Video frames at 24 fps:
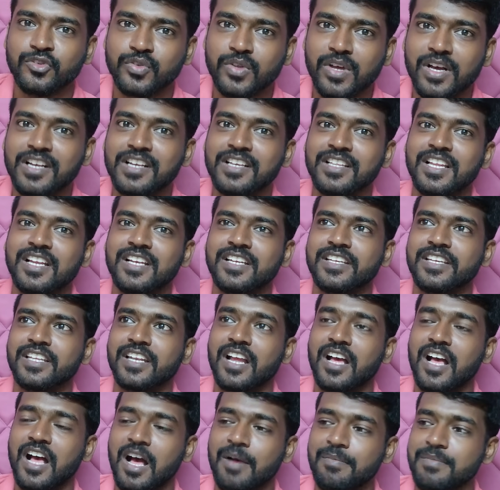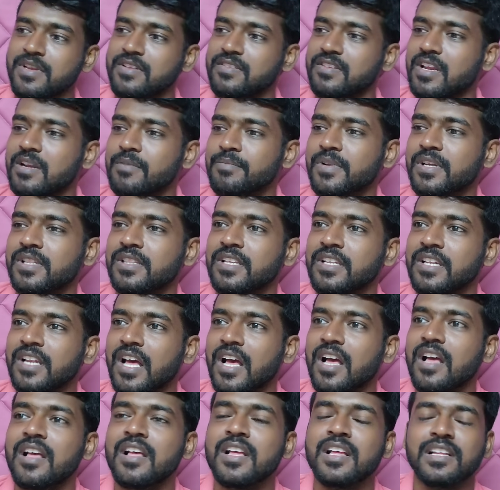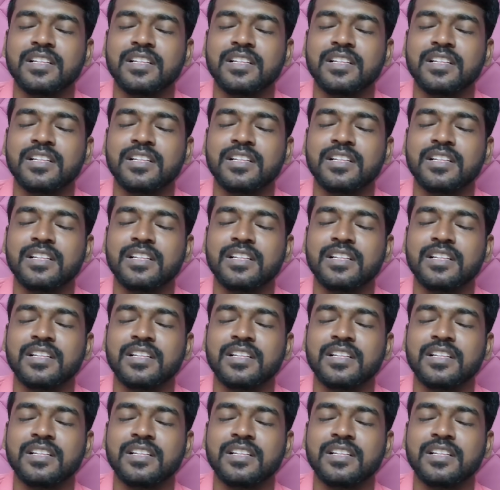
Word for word: ஸோ அங்கே தான் நிற்கிறேன் அமேசான் பார்த்தீங்கன்னா